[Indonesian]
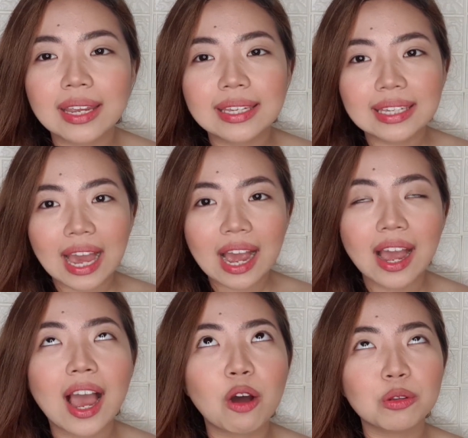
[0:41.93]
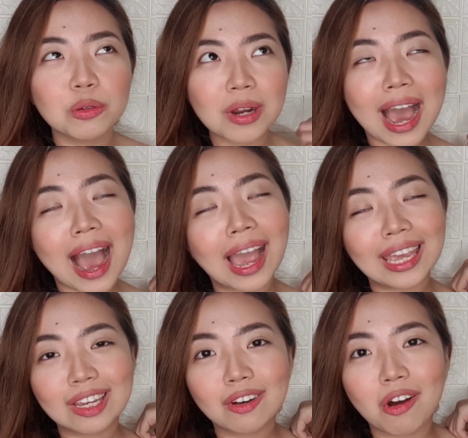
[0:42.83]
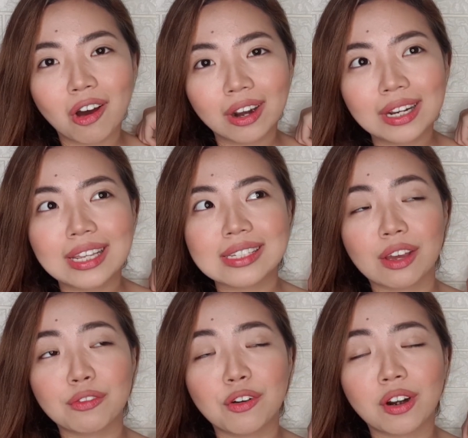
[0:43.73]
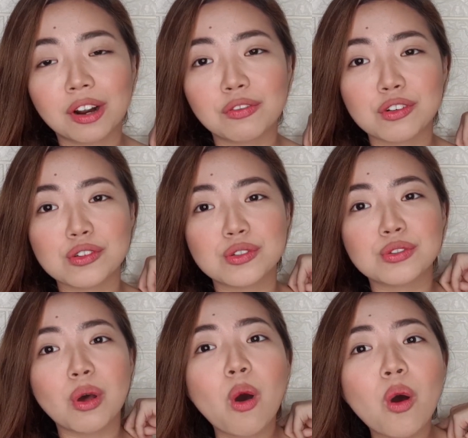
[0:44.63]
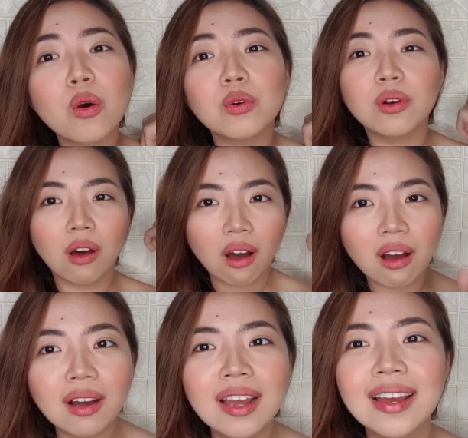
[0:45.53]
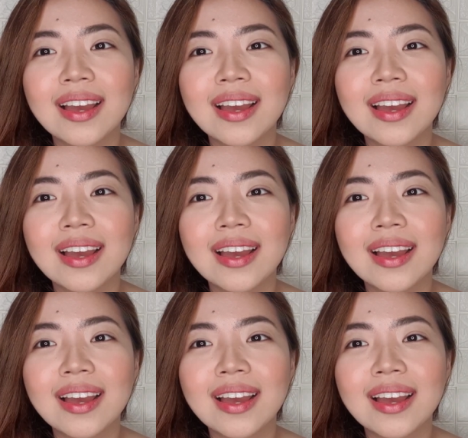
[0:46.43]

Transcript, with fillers: yang aku tuh udah eyeing on di Sephora for so long.